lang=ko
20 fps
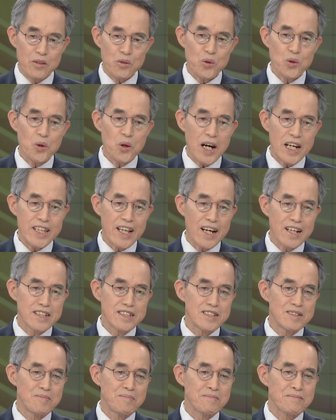또
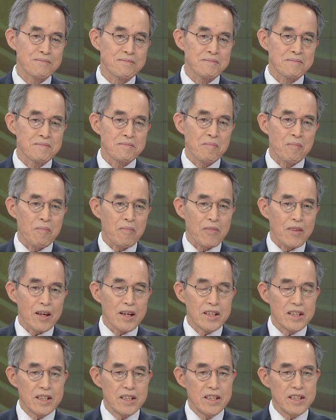하나는
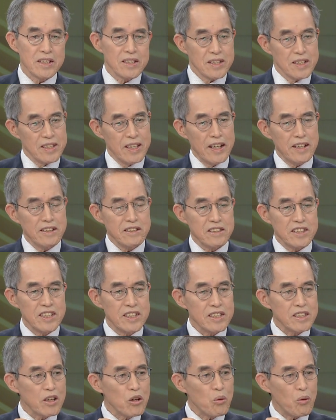얘는
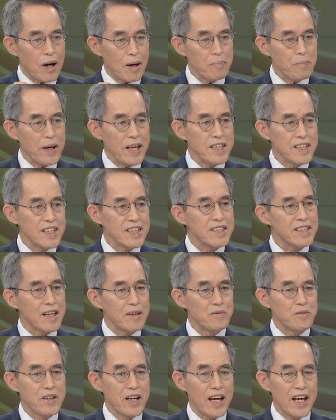디지털 화폐이기
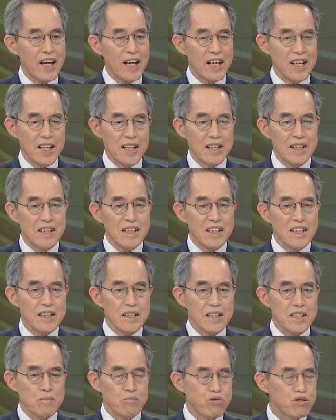때문에
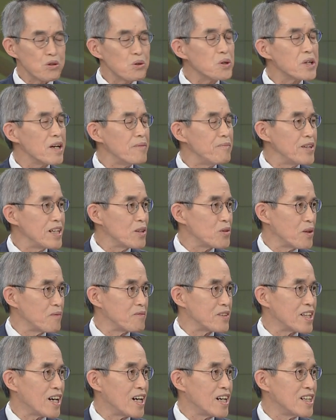프로그래밍이
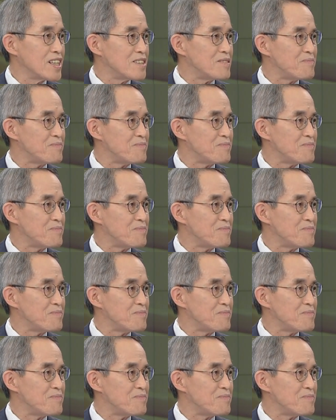됩니다.